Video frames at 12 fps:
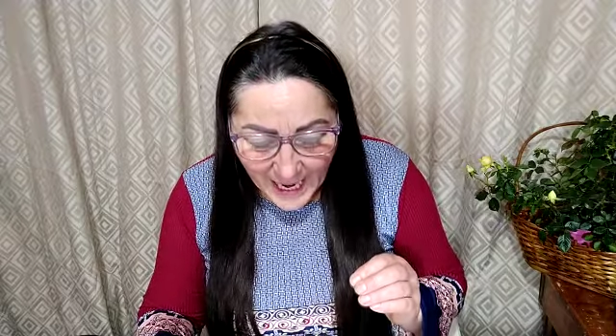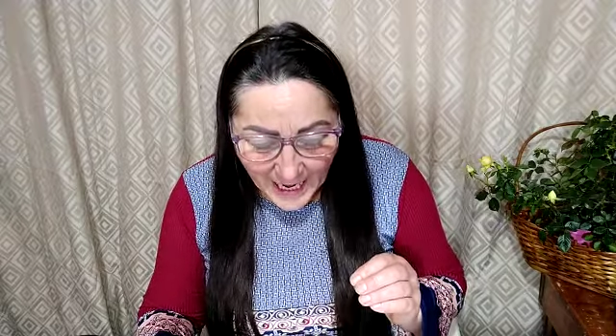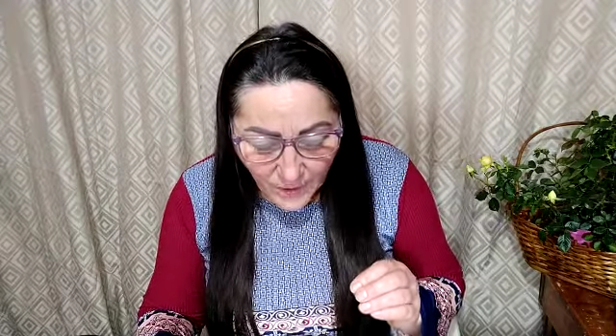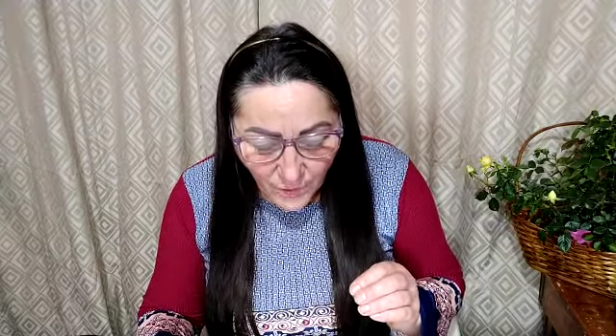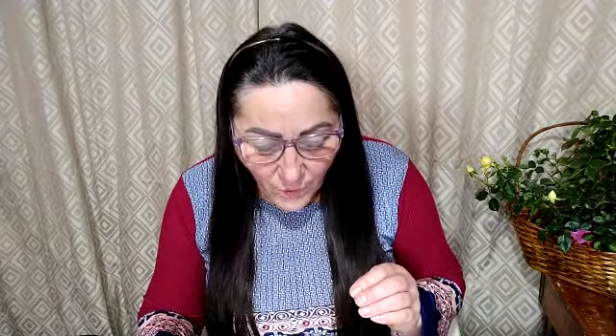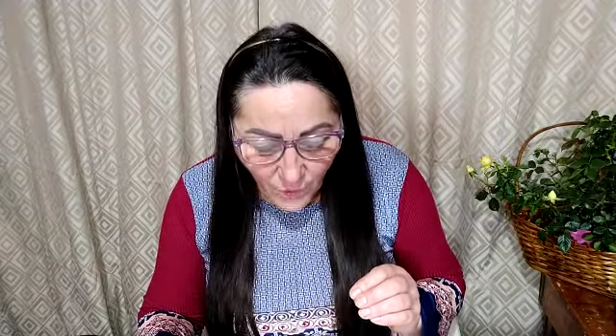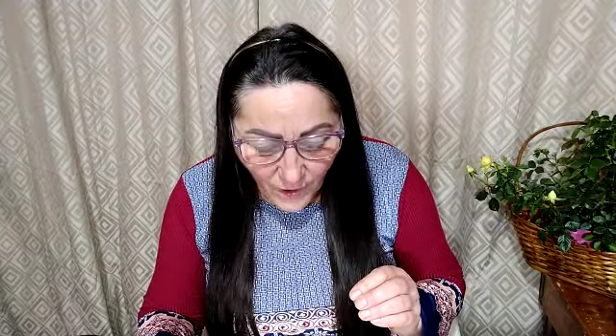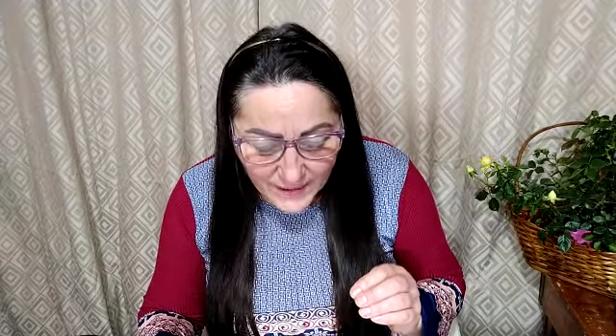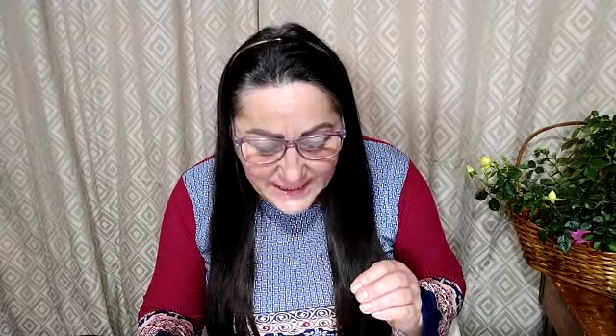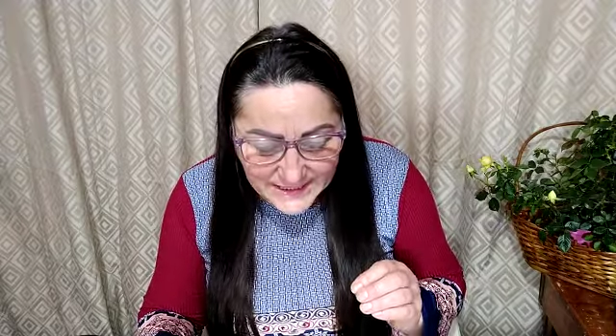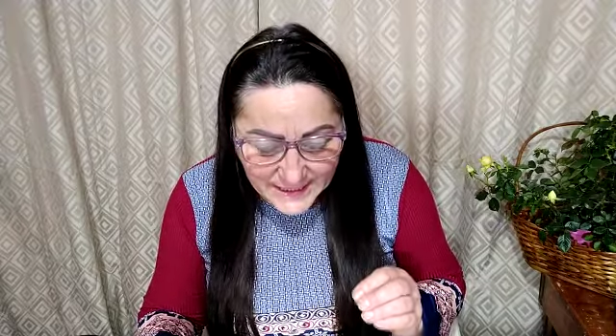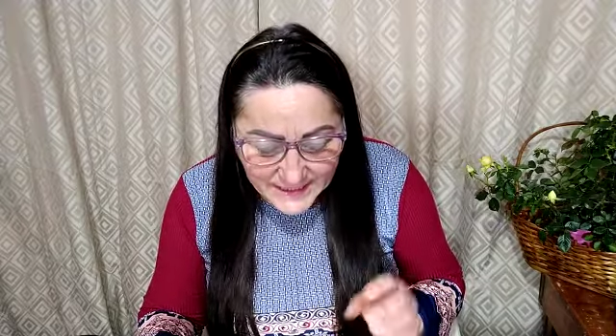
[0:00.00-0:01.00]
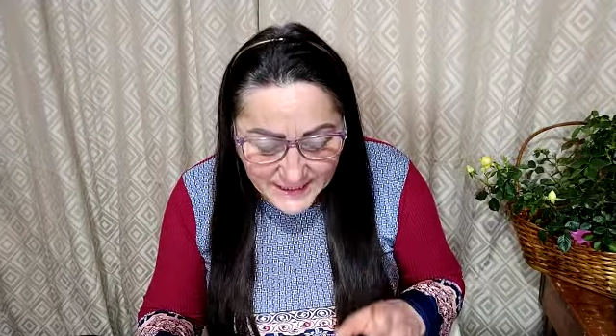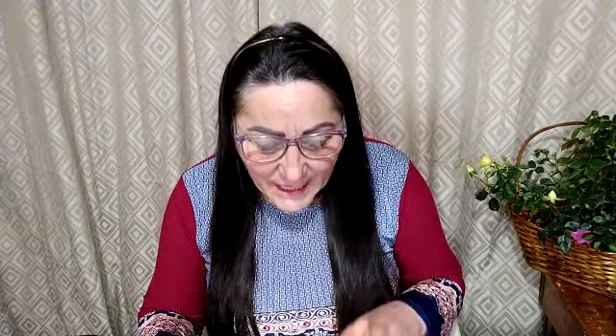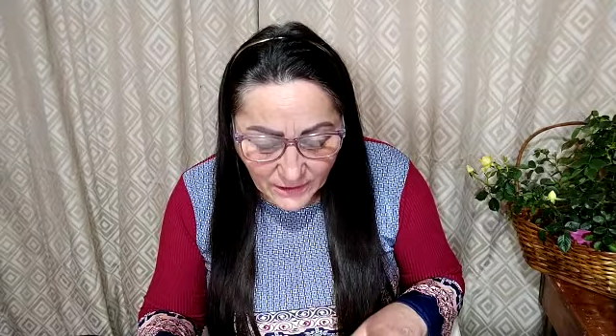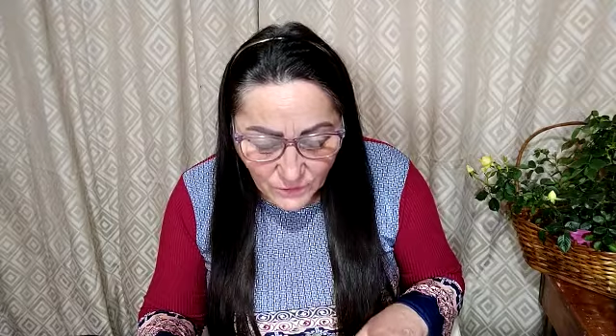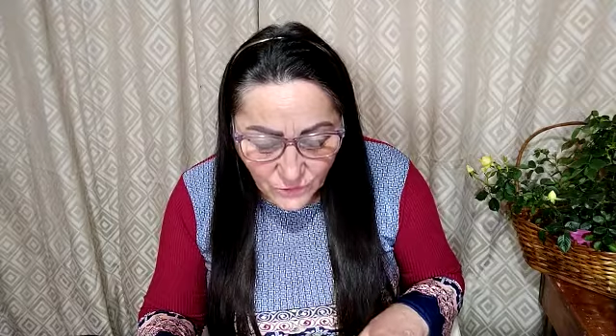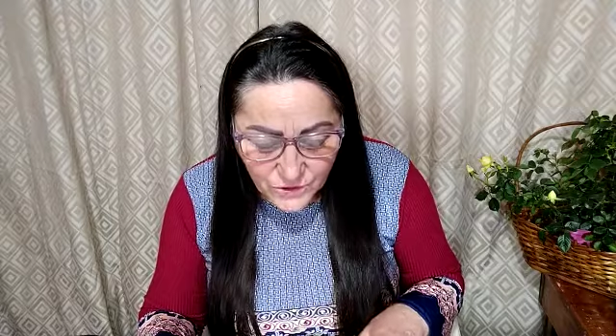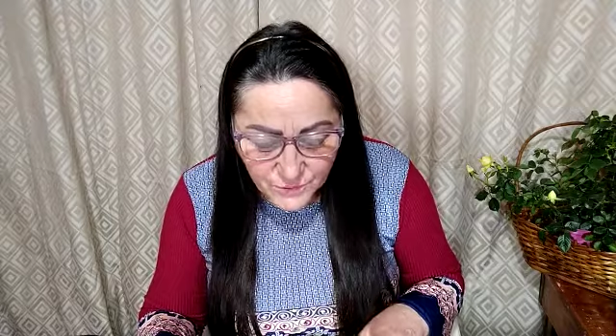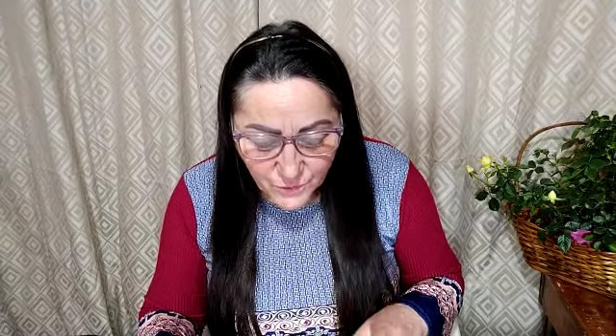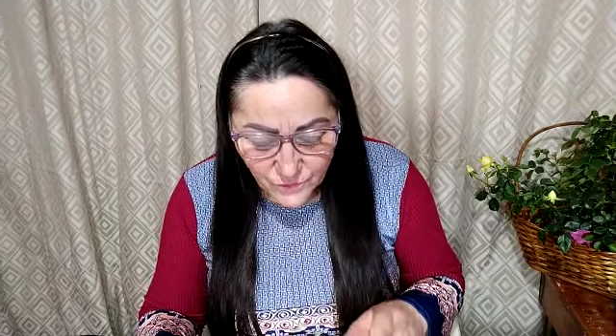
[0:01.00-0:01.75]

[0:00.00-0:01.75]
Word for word: Agora sairá a luz,